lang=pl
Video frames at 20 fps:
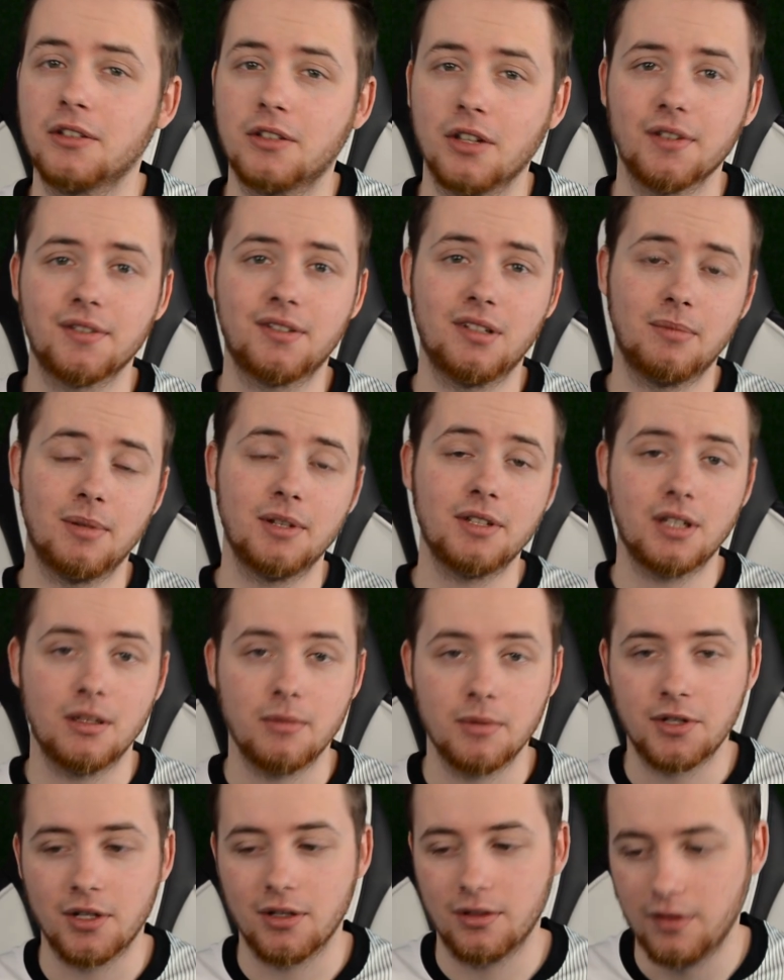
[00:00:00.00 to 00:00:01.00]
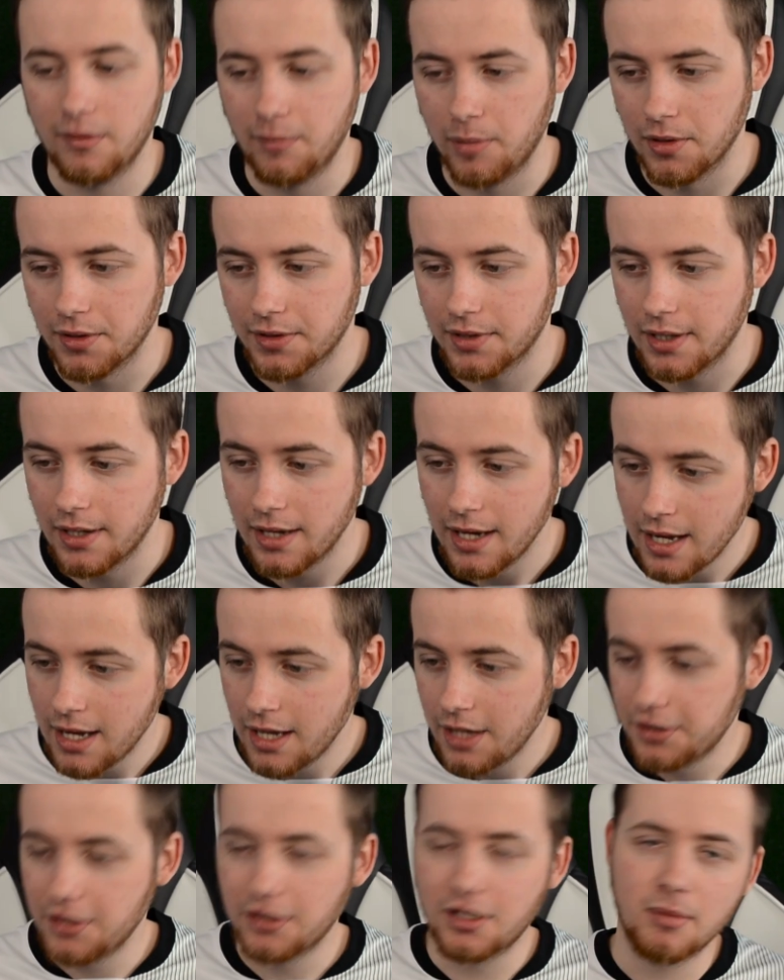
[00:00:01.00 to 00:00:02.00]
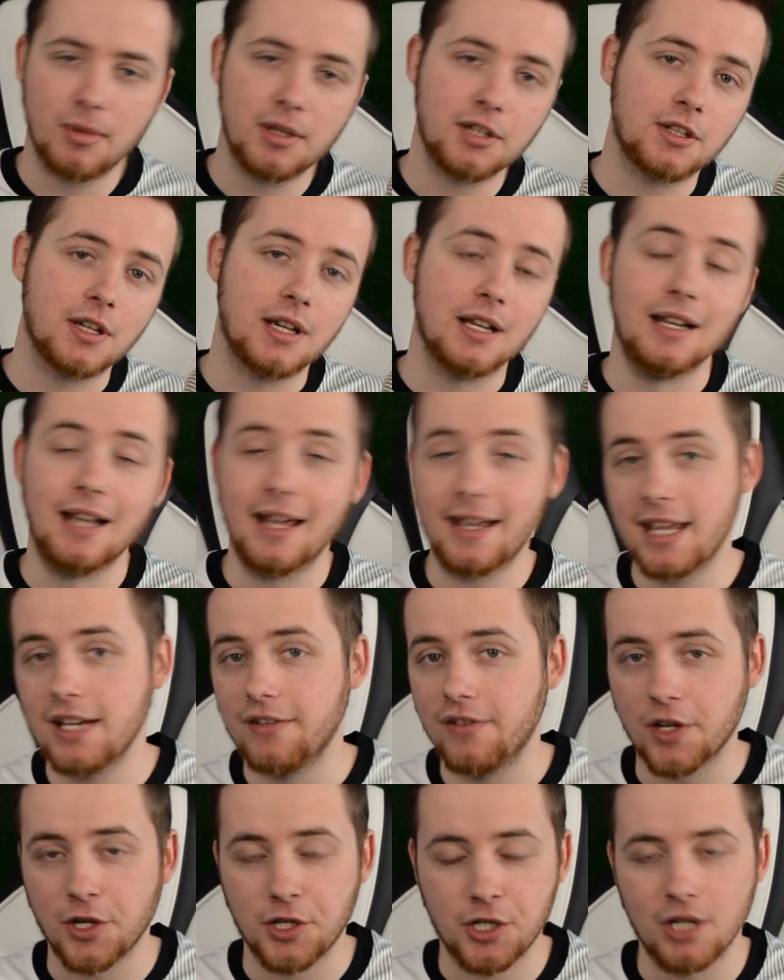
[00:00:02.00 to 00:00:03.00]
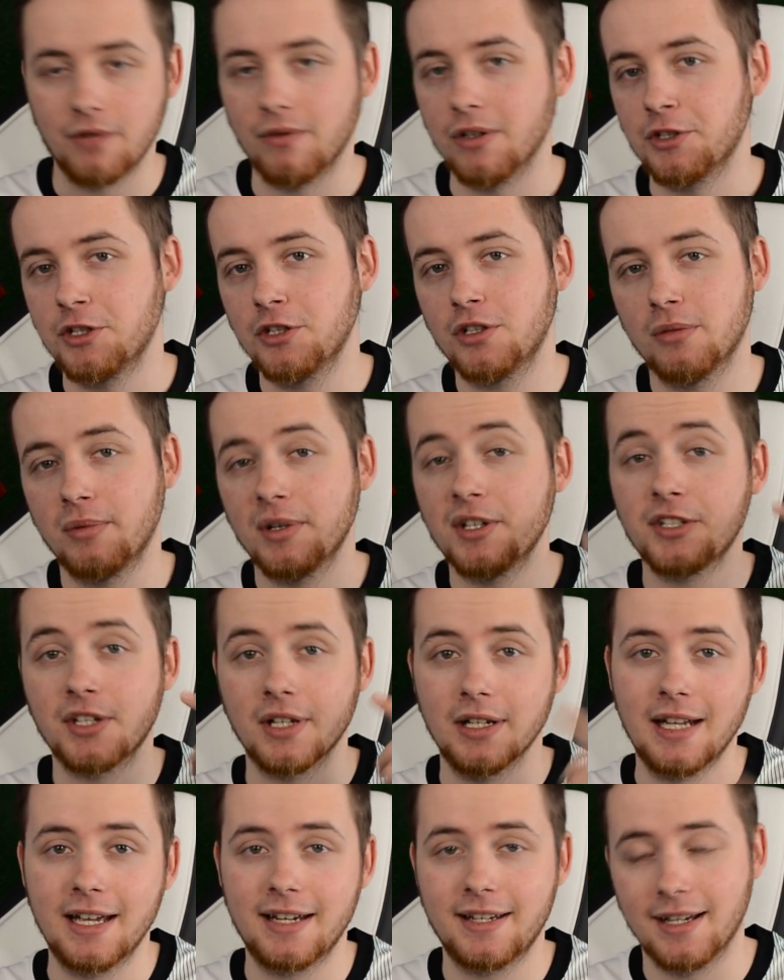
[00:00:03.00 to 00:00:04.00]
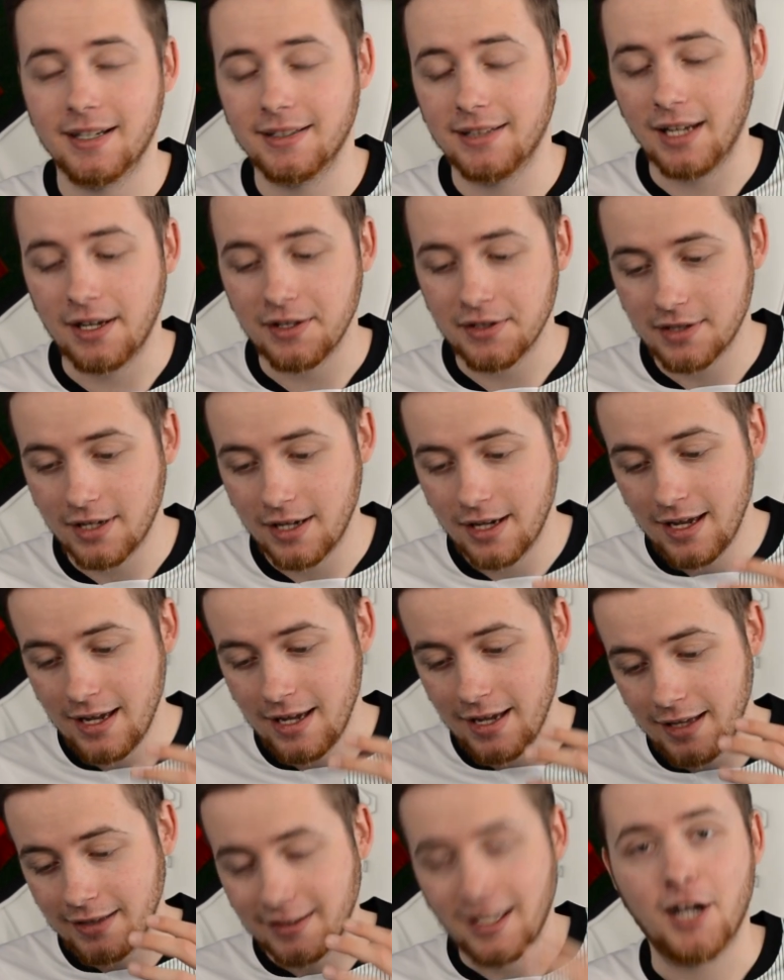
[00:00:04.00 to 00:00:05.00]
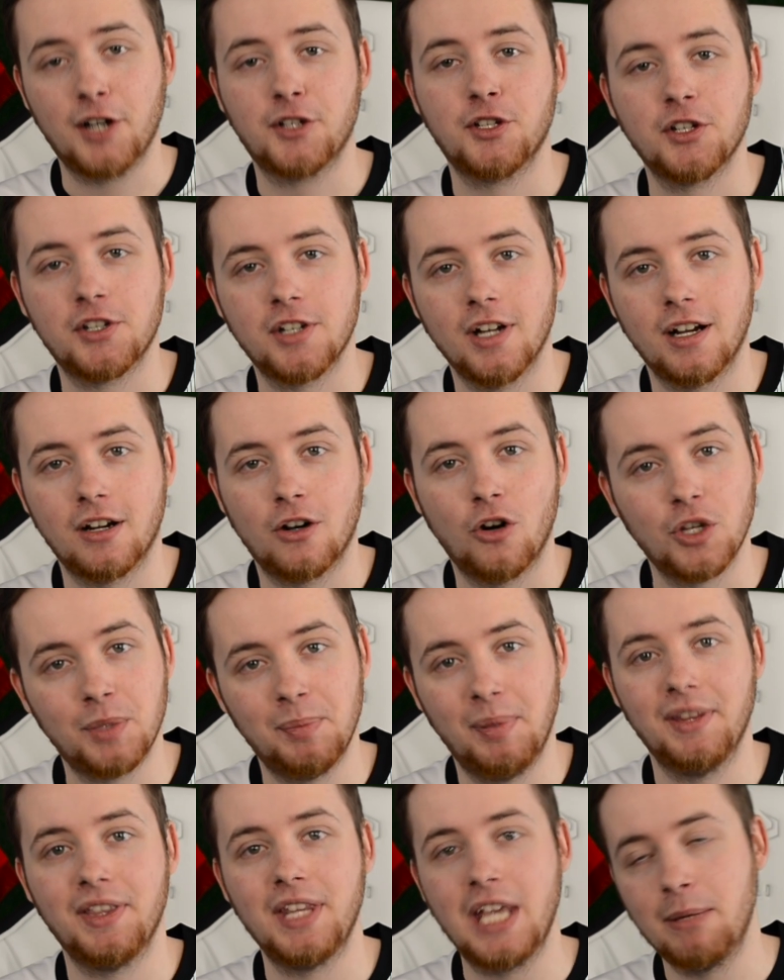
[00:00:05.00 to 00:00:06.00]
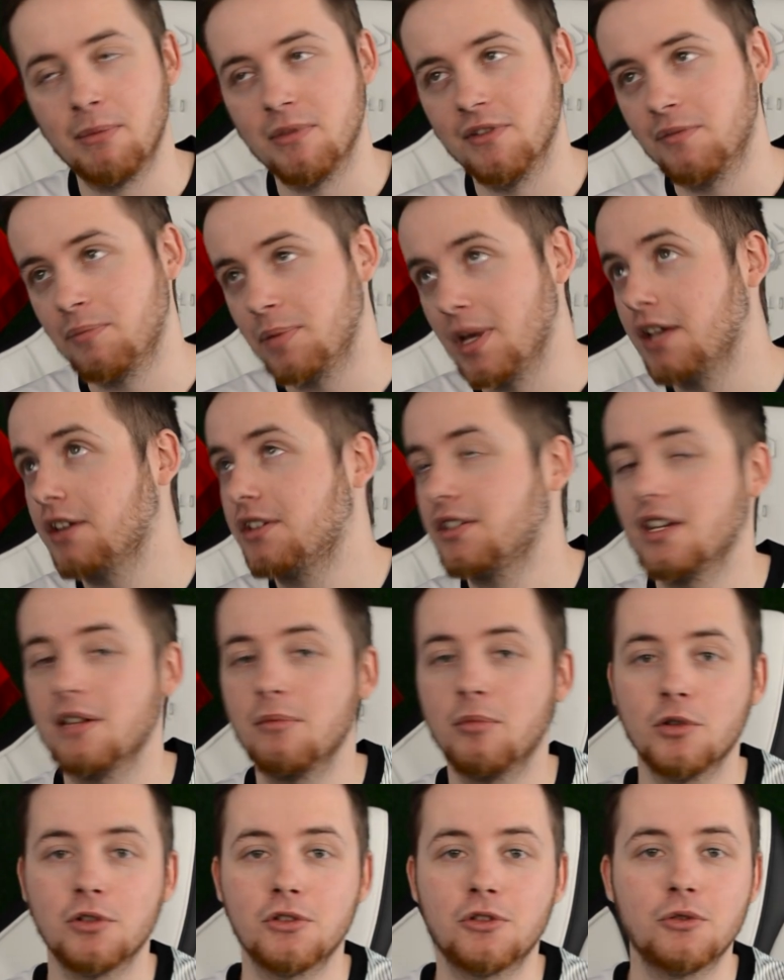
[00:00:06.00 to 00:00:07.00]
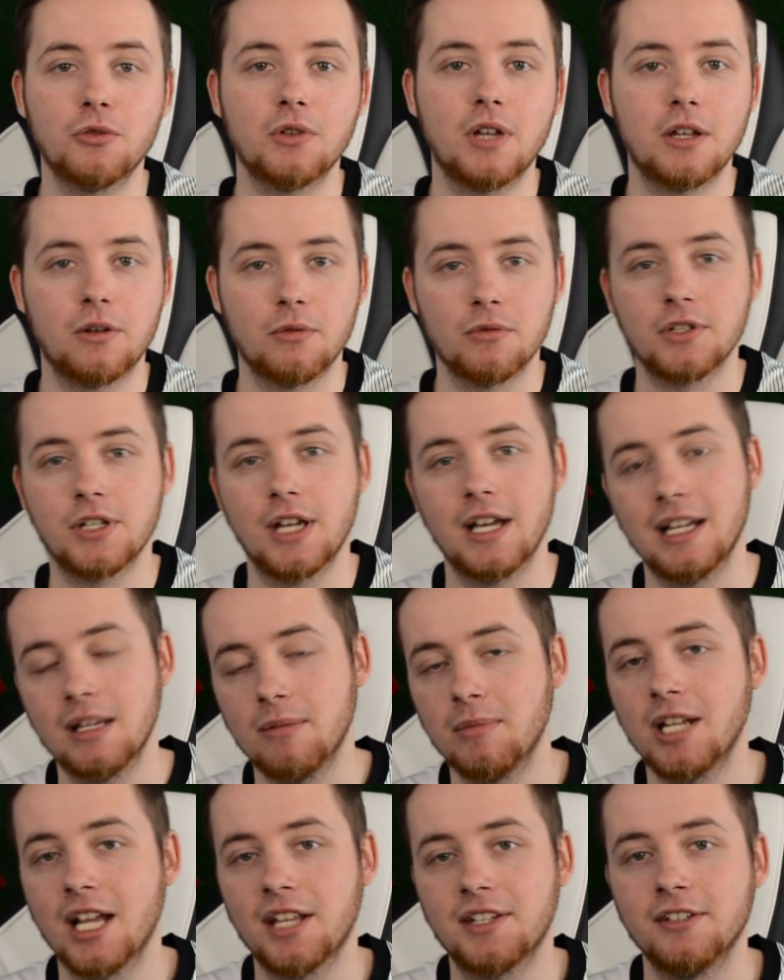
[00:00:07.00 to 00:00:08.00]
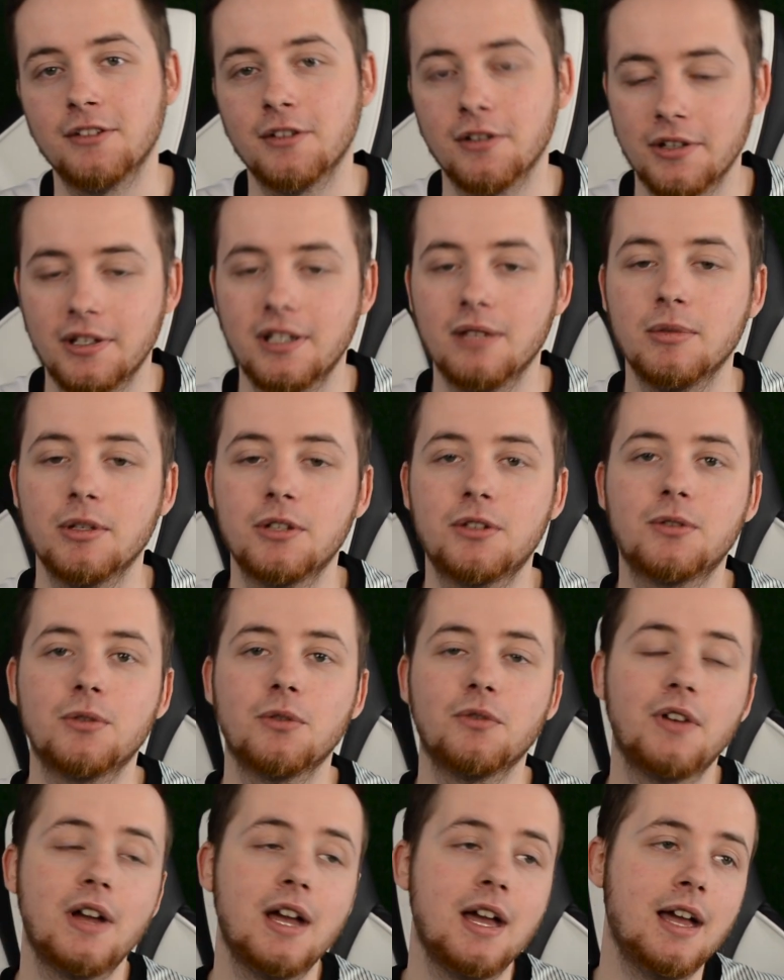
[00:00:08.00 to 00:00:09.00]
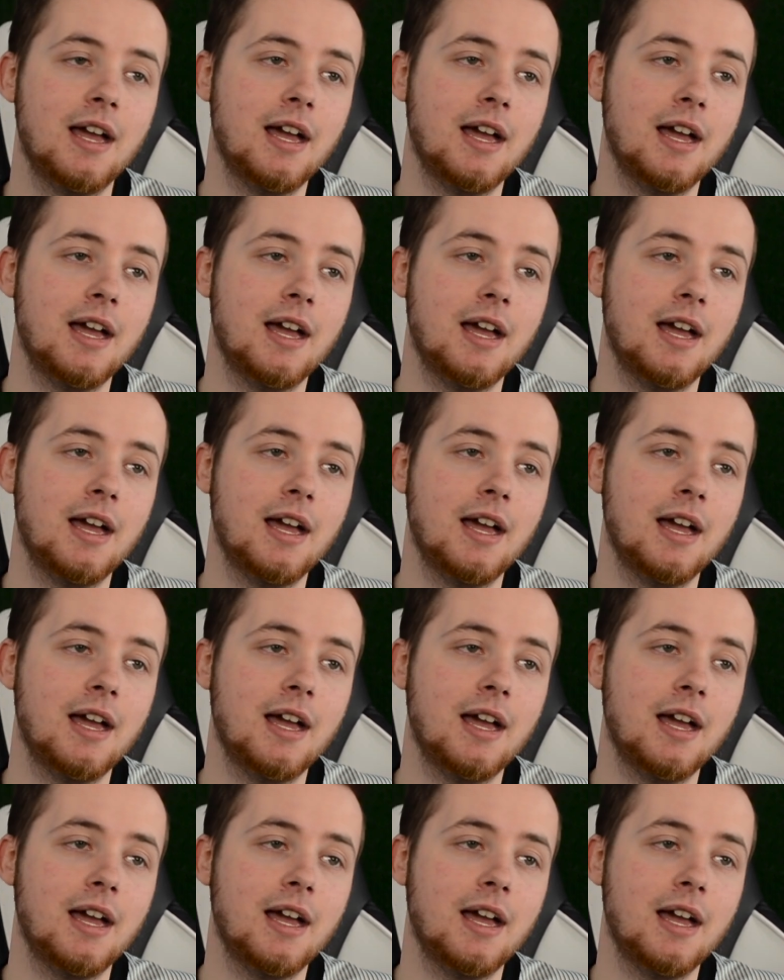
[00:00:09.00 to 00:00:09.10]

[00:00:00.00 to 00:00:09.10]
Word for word: kto zdobędzie Mistrzostwo Polski, czy to będzie Legia Warszawa, czy to będzie Lechia Gdańsk, tak czy siak odpadniemy w pierwszej bądź drugiej rundzie eliminacji do Ligi Mistrzów.